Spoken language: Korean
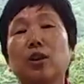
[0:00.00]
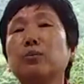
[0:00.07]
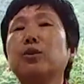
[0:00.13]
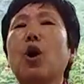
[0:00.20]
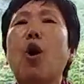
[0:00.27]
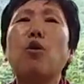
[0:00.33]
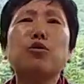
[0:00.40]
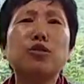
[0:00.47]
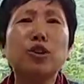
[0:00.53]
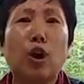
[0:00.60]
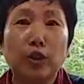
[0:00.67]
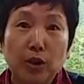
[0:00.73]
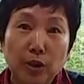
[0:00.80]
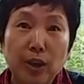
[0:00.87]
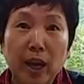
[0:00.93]
그럼 겨울은
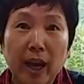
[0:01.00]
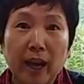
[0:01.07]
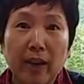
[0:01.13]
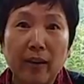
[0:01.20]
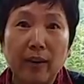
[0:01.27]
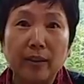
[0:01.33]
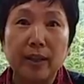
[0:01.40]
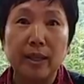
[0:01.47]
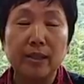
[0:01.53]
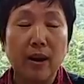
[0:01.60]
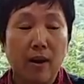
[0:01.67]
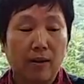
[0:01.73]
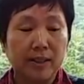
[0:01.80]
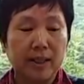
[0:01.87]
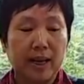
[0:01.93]
어떻게 해요?
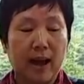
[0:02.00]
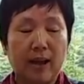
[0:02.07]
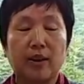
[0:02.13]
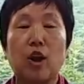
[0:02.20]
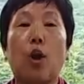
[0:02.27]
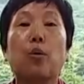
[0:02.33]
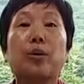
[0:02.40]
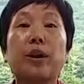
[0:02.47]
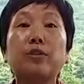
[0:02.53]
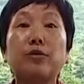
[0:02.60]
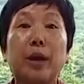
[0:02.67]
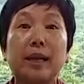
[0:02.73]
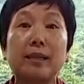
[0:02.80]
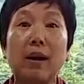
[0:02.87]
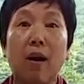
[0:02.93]
그래서 제가
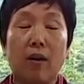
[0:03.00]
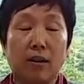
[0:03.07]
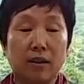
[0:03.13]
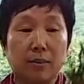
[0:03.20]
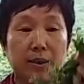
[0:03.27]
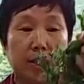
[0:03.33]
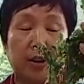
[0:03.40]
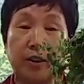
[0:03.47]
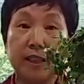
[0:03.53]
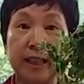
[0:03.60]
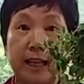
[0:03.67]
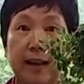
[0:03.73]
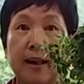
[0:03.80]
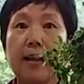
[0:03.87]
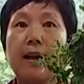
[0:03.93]
겨울을 위해서 그럼
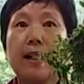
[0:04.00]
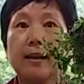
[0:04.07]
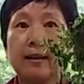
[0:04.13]
이거를